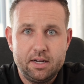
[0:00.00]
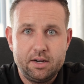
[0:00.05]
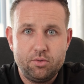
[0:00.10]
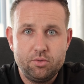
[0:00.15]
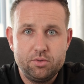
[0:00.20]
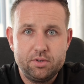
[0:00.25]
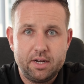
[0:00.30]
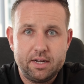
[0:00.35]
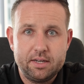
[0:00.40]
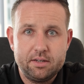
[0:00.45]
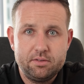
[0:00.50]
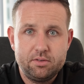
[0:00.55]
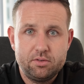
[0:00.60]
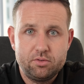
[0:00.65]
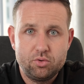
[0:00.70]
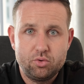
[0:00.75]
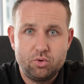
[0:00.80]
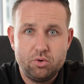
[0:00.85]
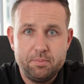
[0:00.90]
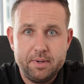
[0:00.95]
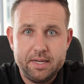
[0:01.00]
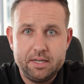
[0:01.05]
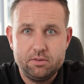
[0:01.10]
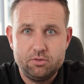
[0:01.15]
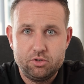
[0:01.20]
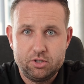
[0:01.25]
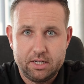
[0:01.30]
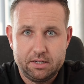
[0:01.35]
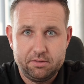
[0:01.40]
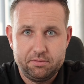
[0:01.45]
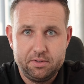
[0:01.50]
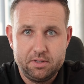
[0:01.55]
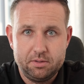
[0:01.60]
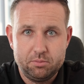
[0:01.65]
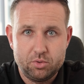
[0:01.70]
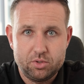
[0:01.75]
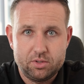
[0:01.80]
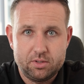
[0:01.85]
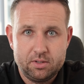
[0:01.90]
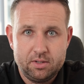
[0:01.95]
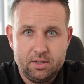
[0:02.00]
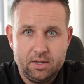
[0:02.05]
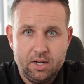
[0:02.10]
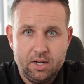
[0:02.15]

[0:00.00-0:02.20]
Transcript: und an Dokumenten stattfinden muss.